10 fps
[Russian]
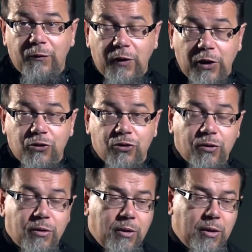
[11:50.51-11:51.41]
вечно
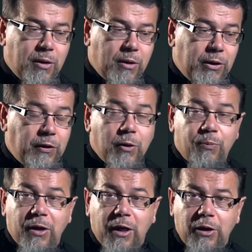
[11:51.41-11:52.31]
и
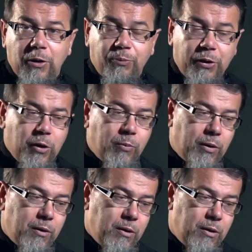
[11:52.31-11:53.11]
непоколебим –